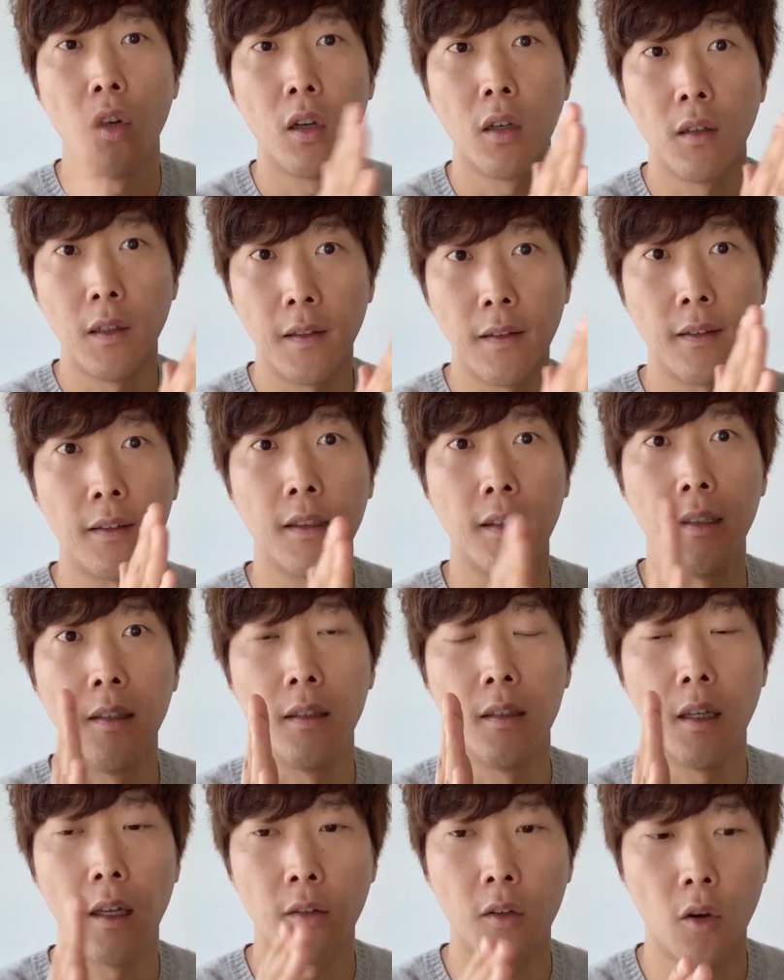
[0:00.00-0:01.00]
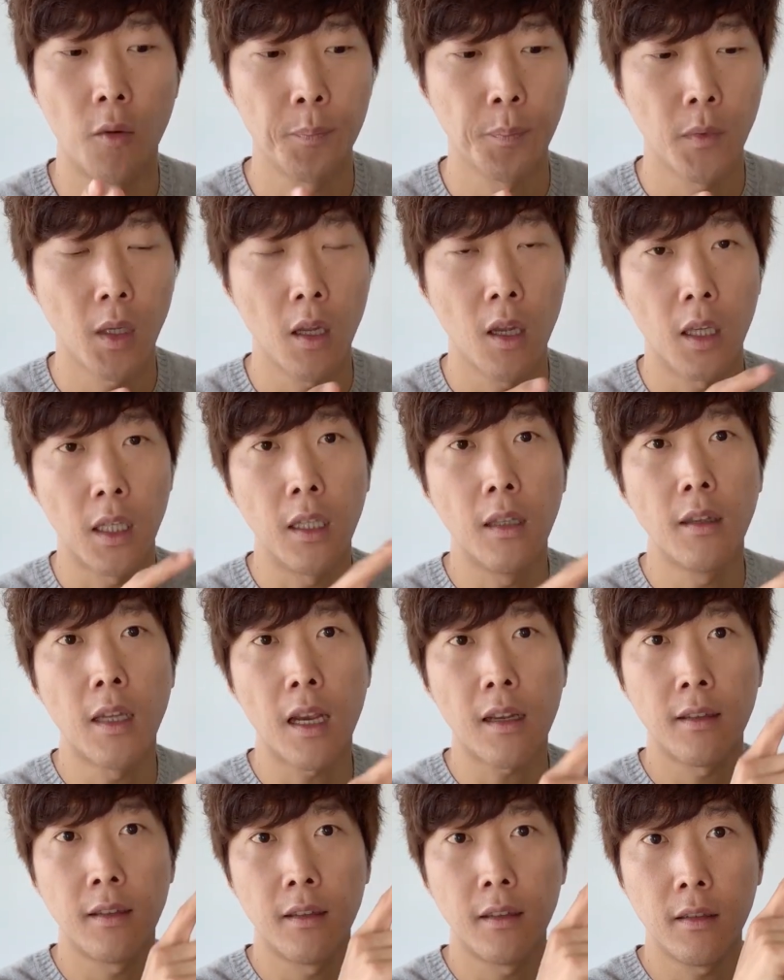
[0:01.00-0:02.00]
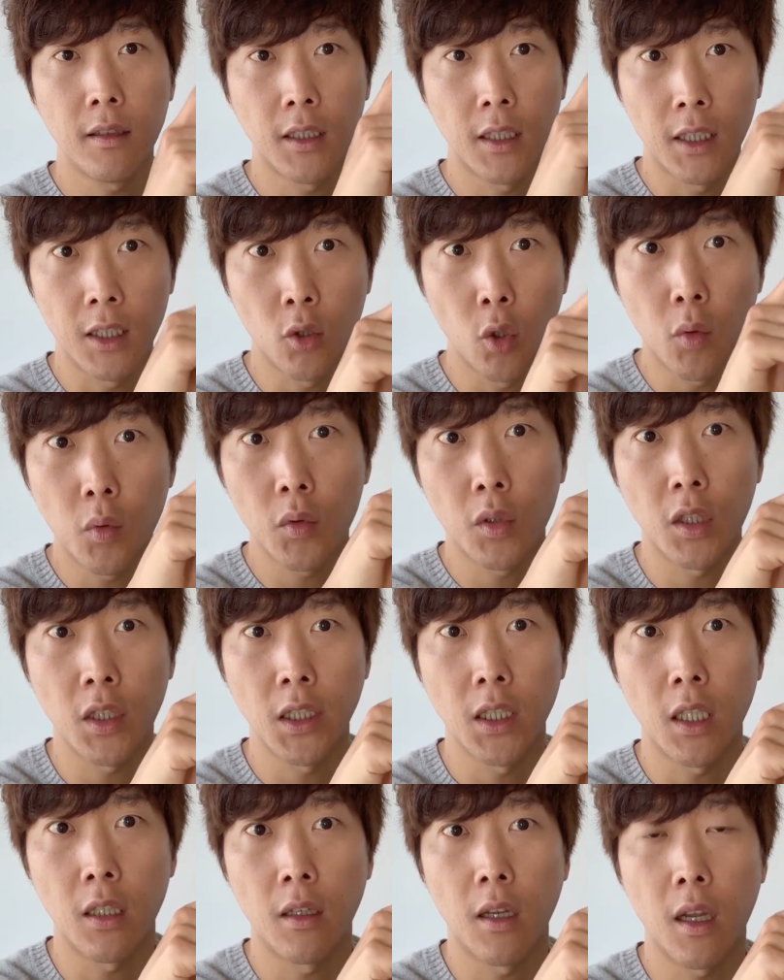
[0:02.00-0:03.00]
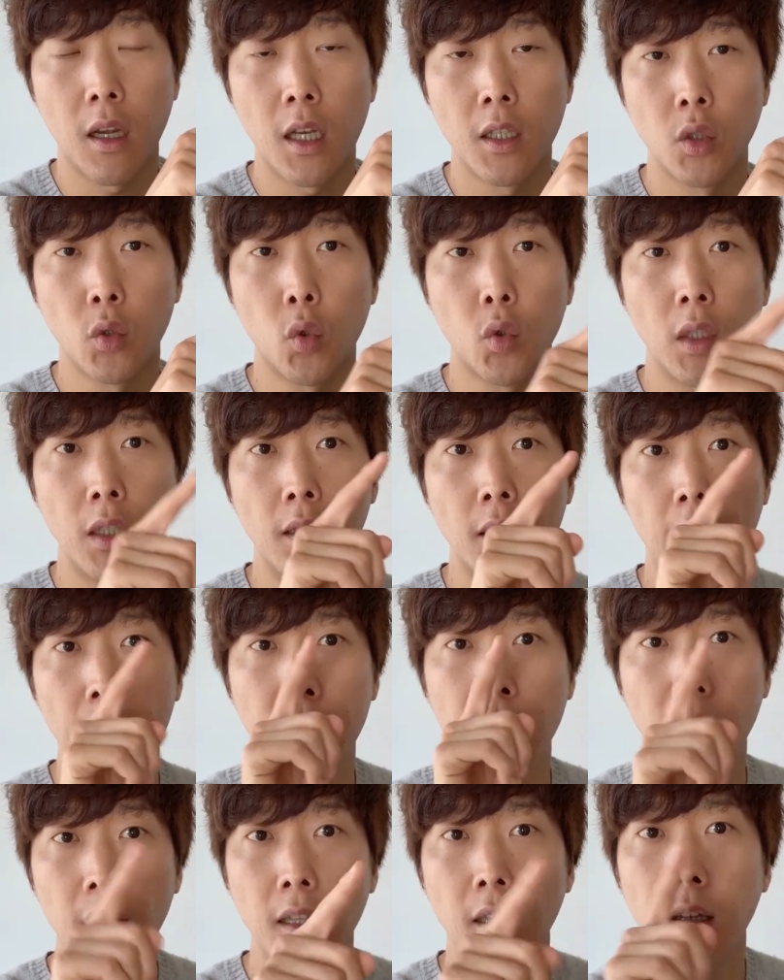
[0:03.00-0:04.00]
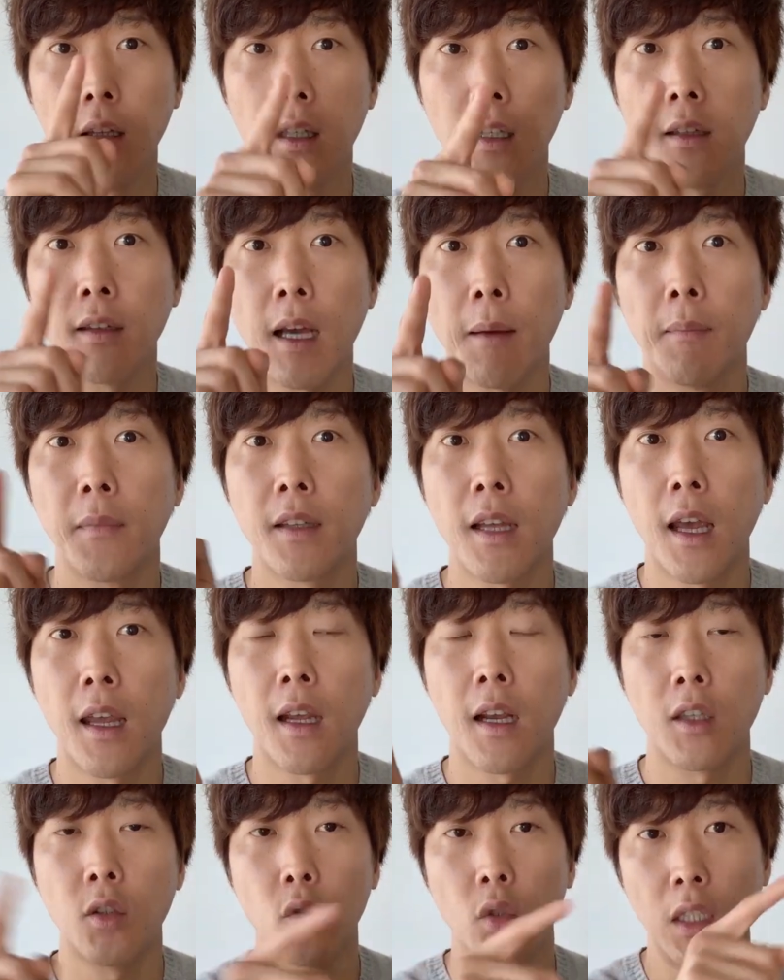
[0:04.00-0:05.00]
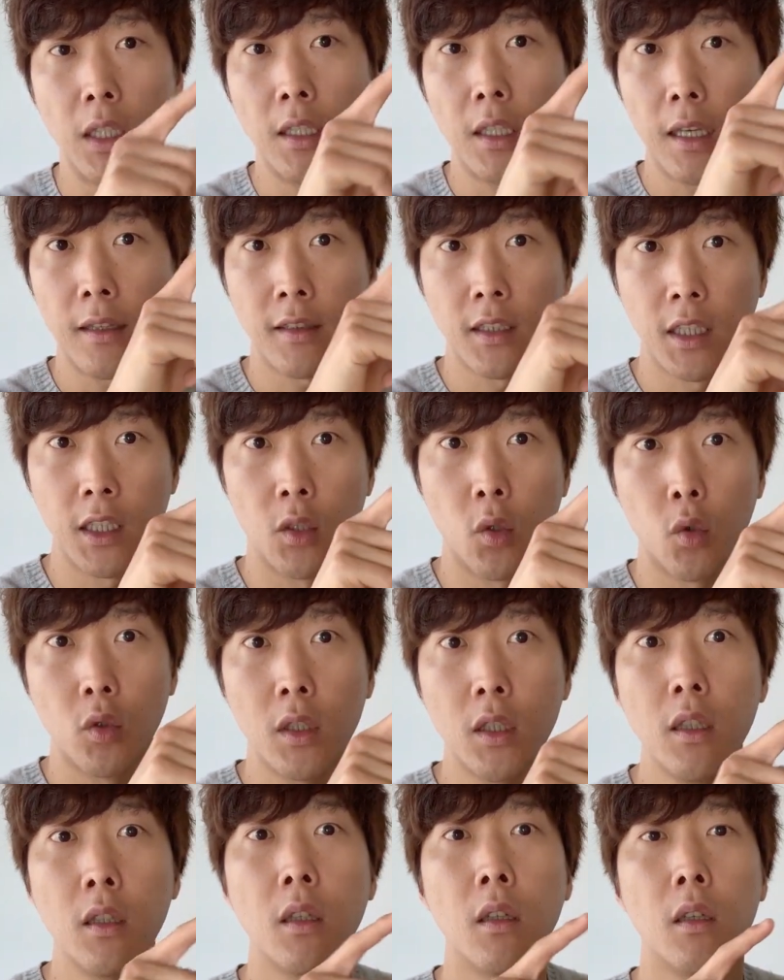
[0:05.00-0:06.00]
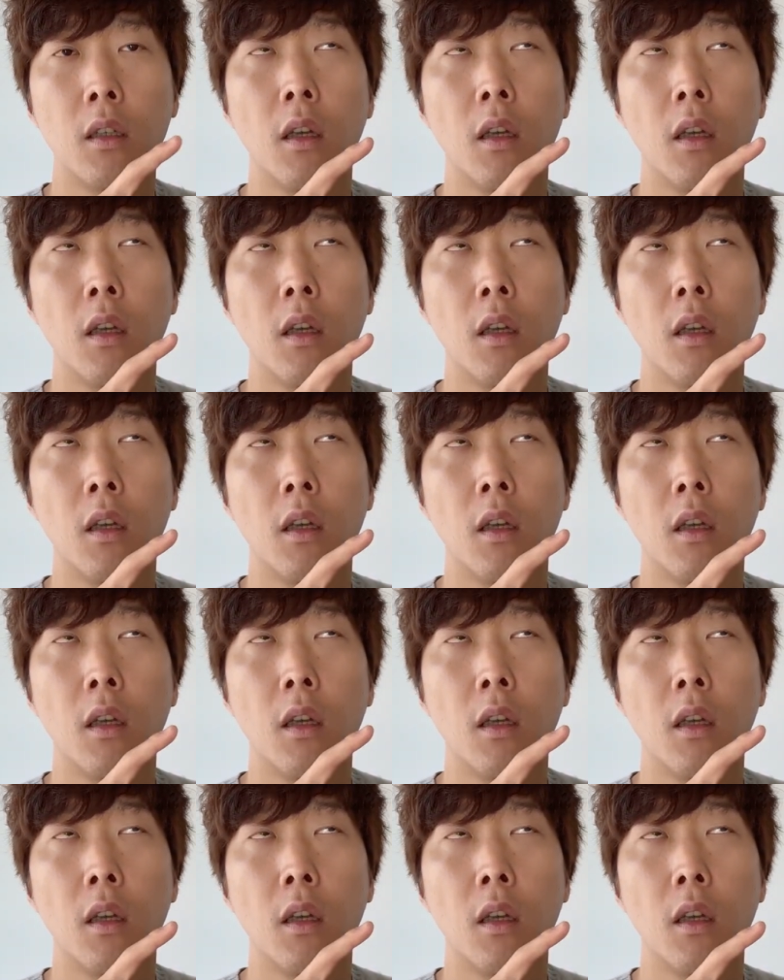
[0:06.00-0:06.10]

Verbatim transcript: 리스트. 그래서 인덱스 0부터 시작을 해가지고 인덱스 1, 2, 3, 4 해가지고 인덱스 0는